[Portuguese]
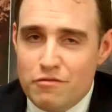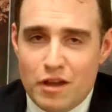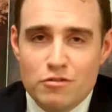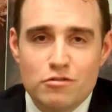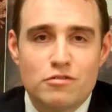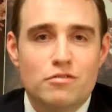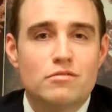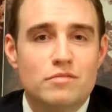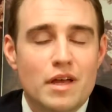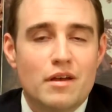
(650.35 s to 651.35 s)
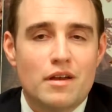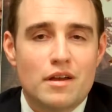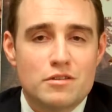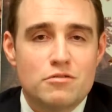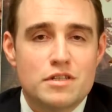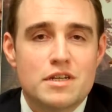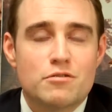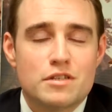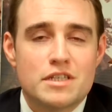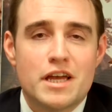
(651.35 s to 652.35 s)
feito né, as coisas
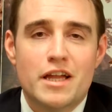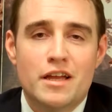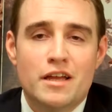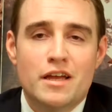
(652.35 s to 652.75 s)
acontecerem.